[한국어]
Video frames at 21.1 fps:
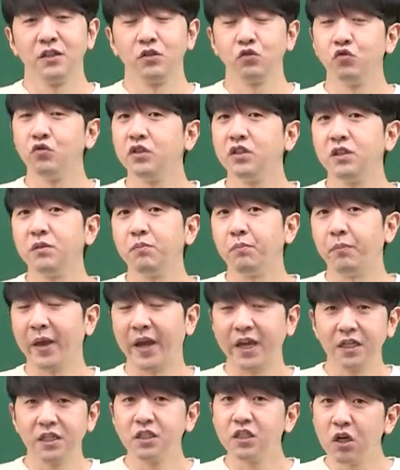수능은
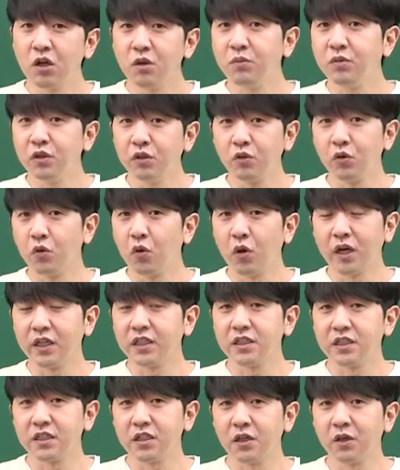100점을
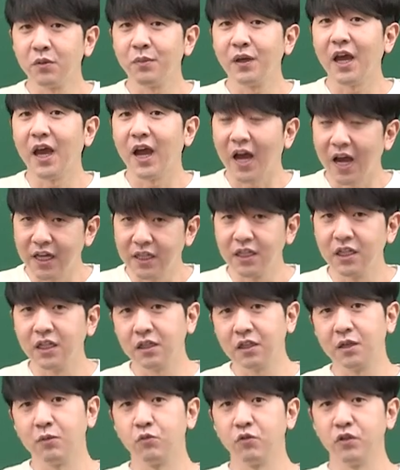요하는 시험이
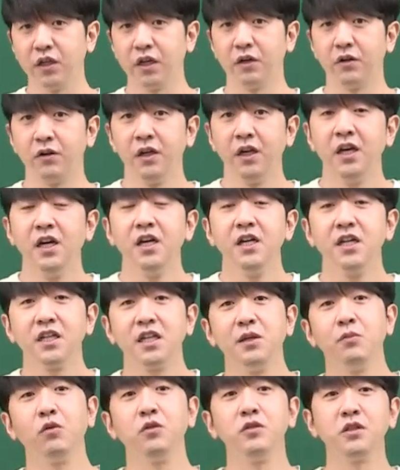아니기 때문이에요.
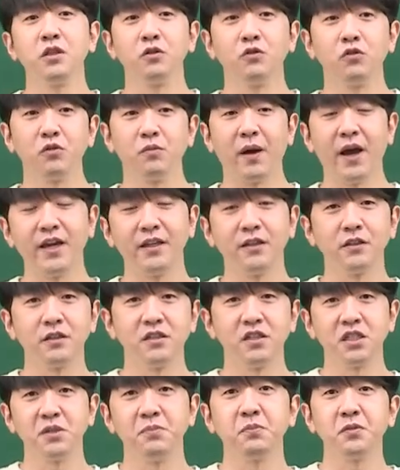기본적으로
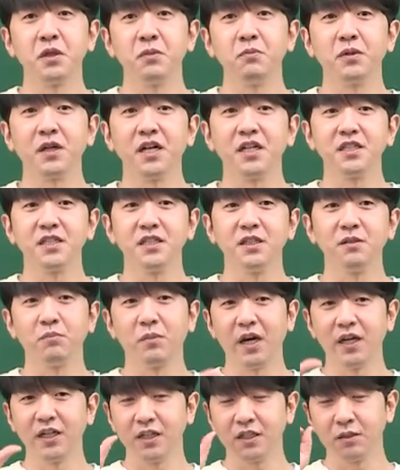마이너스 10점까지는
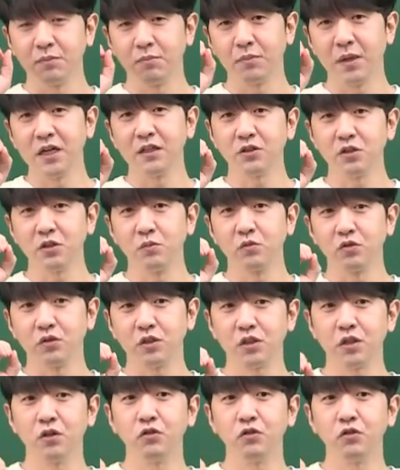마이너스 0점으로